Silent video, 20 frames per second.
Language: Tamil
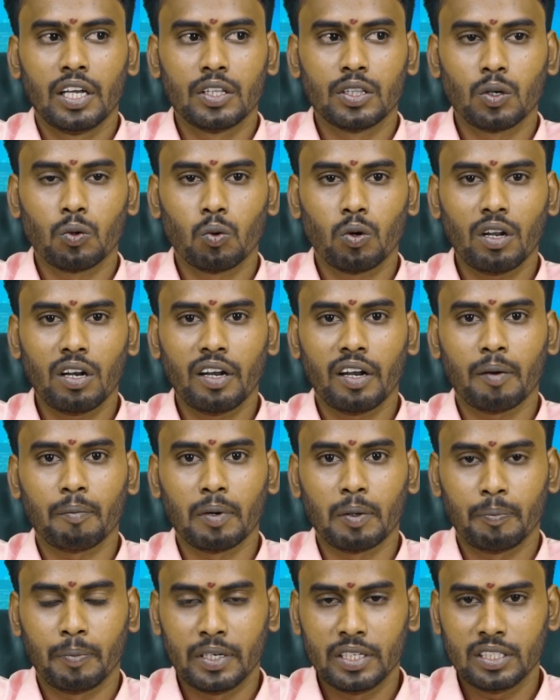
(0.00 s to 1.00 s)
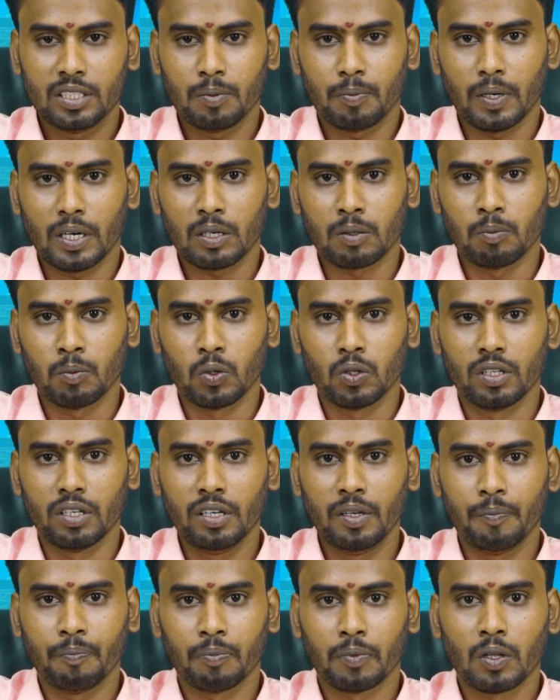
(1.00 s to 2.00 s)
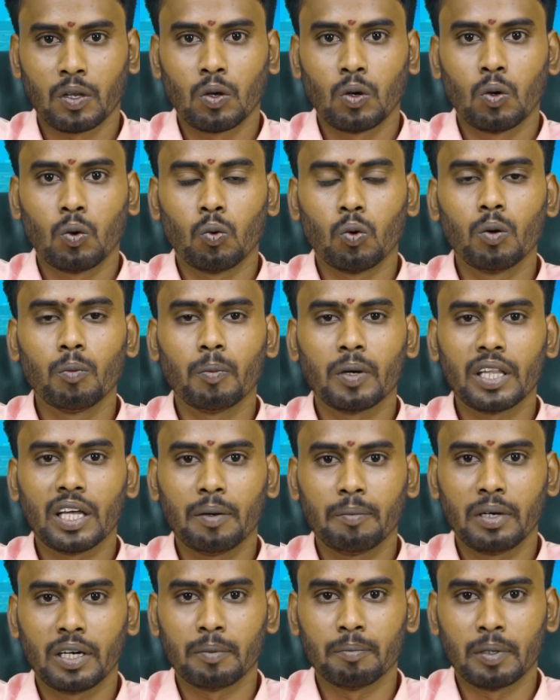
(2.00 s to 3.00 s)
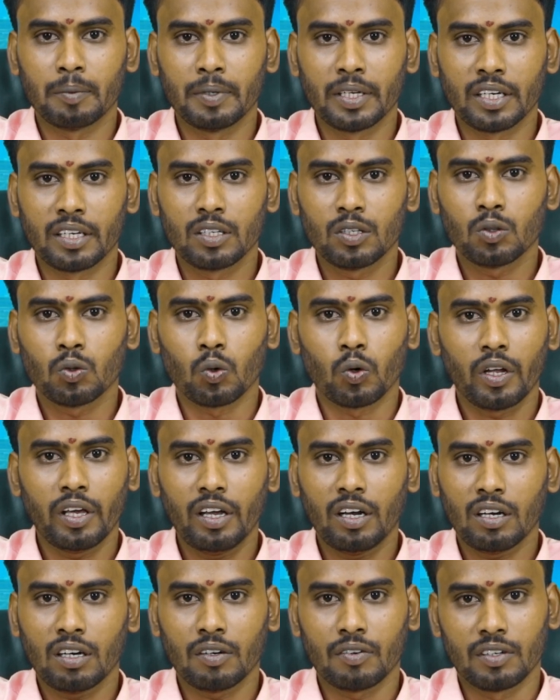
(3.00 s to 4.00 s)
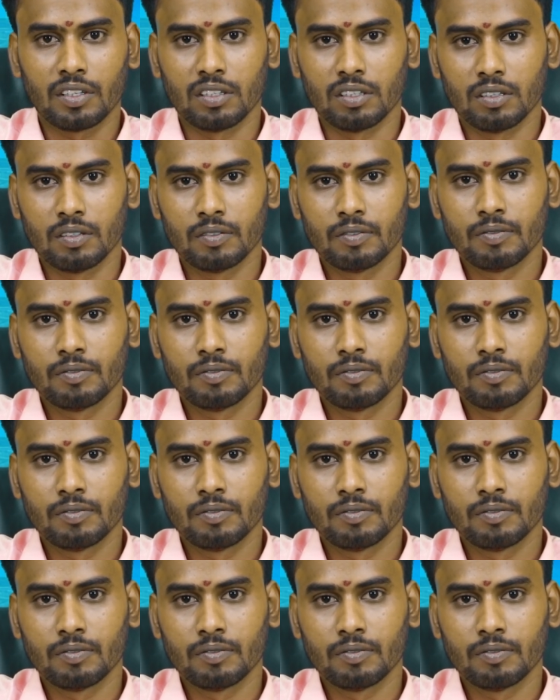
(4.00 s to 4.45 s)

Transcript: இந்த உடலை நம்ம பிரித்து பார்க்கும்போது ஒன்பதாம் இடம் அப்படிங்கிறது தொடையாக வருது